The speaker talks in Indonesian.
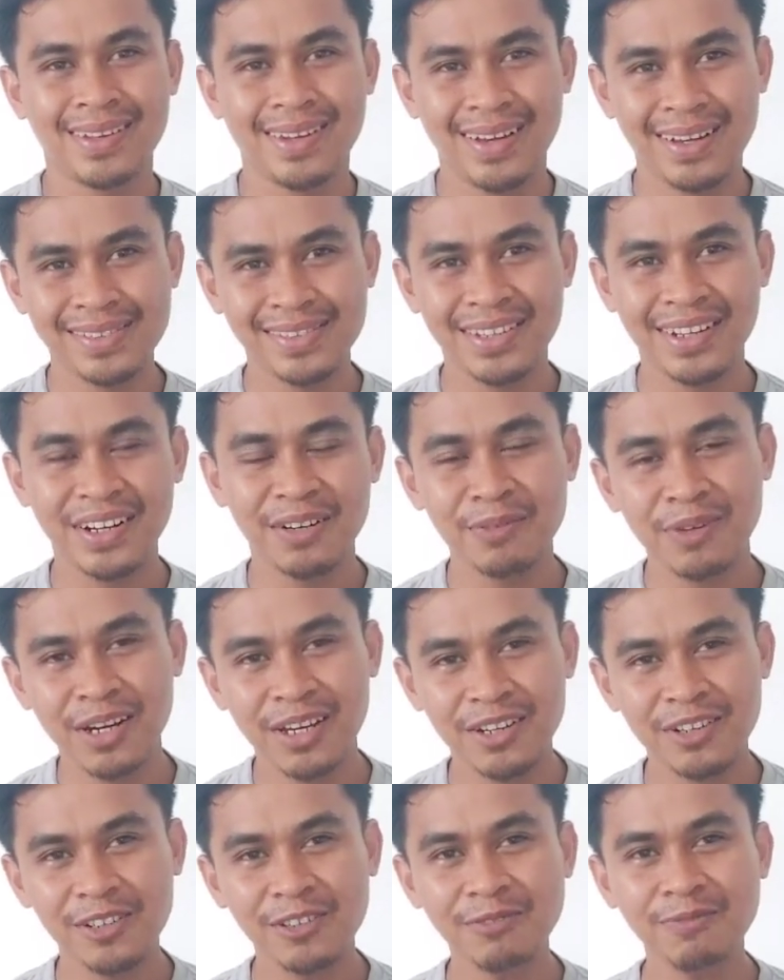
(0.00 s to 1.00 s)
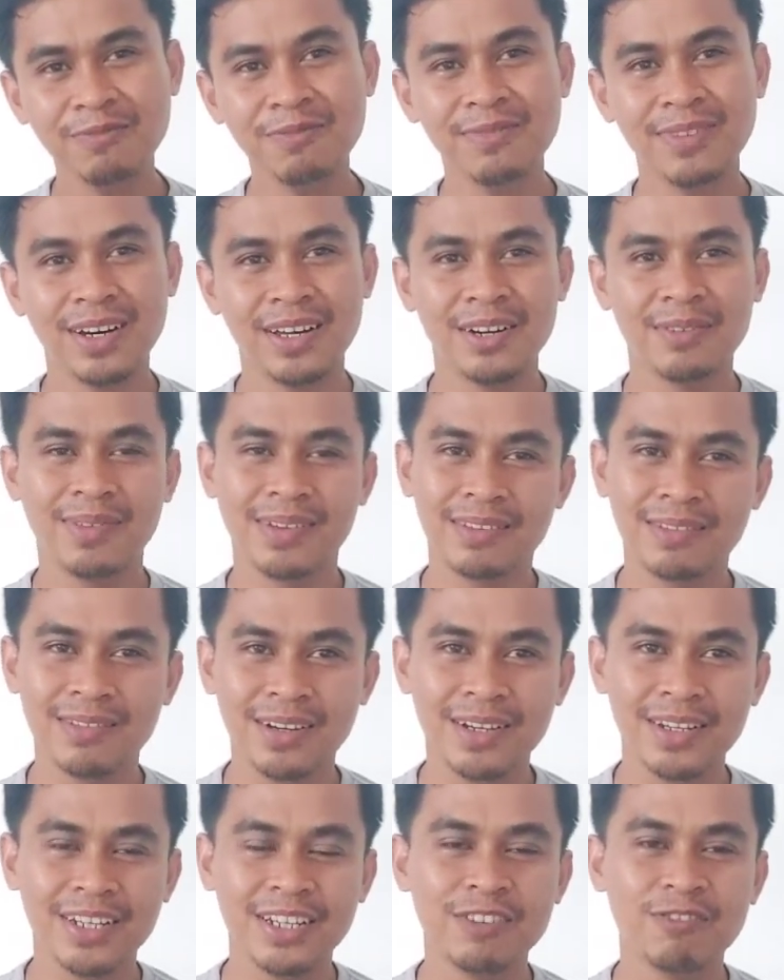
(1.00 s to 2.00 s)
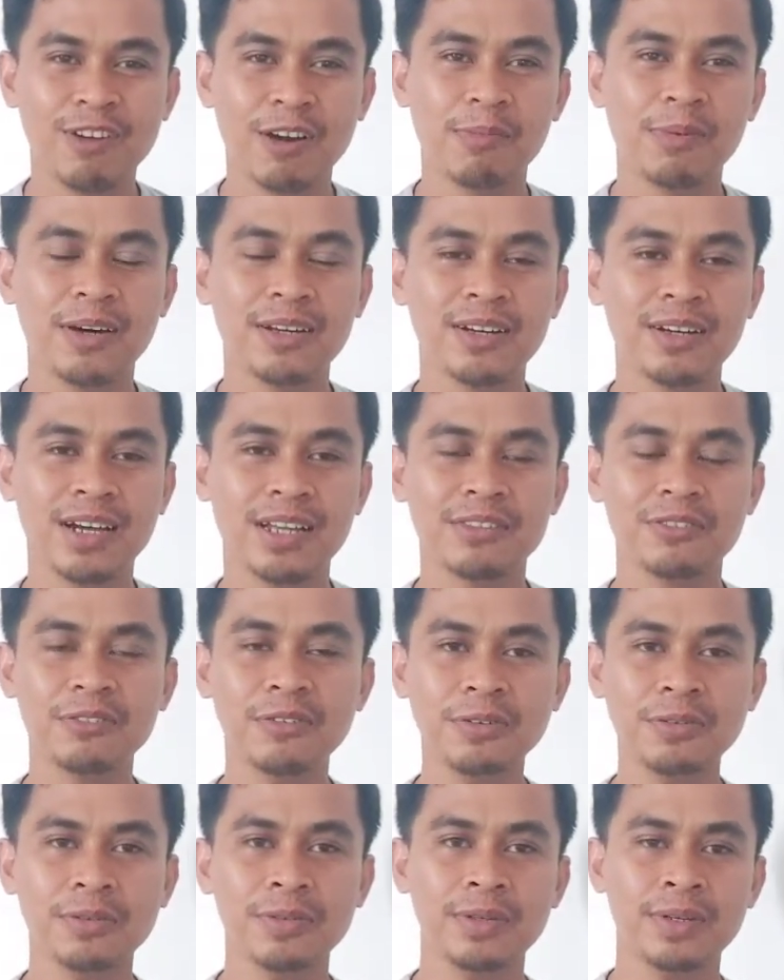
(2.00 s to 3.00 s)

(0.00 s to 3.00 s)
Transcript: Assalamualaikum warahmatullahi wabarakatuh.